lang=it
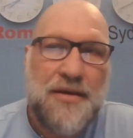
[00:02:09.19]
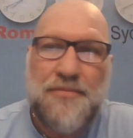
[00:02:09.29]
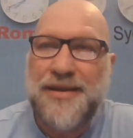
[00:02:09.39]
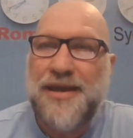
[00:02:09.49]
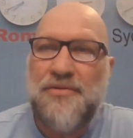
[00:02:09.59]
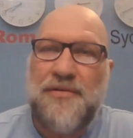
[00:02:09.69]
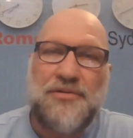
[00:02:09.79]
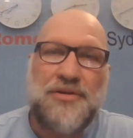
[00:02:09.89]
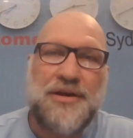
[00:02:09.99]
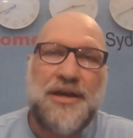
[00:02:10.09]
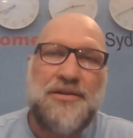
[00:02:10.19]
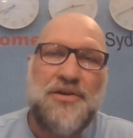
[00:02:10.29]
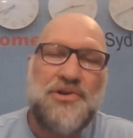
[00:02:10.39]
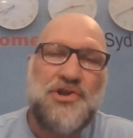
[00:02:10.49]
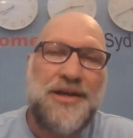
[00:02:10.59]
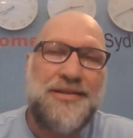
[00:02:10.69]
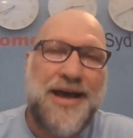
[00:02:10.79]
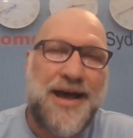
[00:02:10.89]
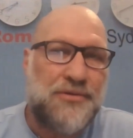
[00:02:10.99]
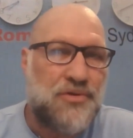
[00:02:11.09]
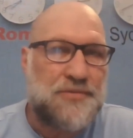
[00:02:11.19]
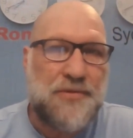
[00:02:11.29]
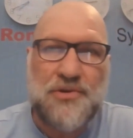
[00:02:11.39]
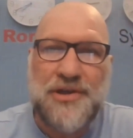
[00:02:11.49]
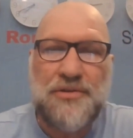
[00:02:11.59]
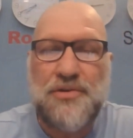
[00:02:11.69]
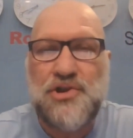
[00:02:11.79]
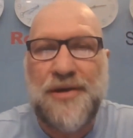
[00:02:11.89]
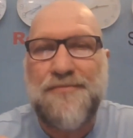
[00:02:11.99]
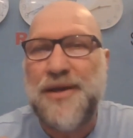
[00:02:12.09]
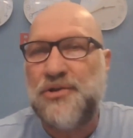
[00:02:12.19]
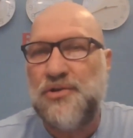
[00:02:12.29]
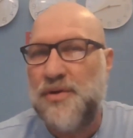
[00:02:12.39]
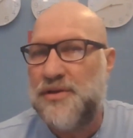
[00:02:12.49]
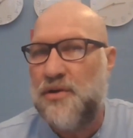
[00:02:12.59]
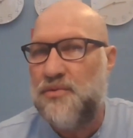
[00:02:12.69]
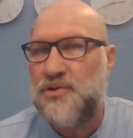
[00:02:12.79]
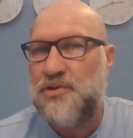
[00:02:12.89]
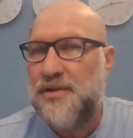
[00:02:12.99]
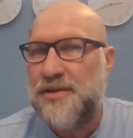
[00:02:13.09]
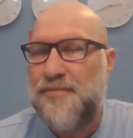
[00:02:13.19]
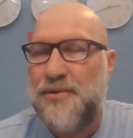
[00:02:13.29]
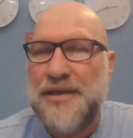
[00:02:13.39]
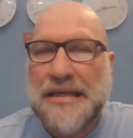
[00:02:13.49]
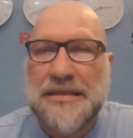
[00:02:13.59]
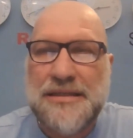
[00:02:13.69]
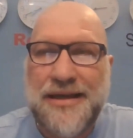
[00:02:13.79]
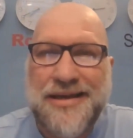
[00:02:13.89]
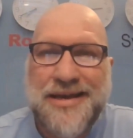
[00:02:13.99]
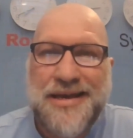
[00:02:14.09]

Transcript: perché una volta che Dio ci ha dato, Spirito Santo ci ha messo questa unzione di potenza,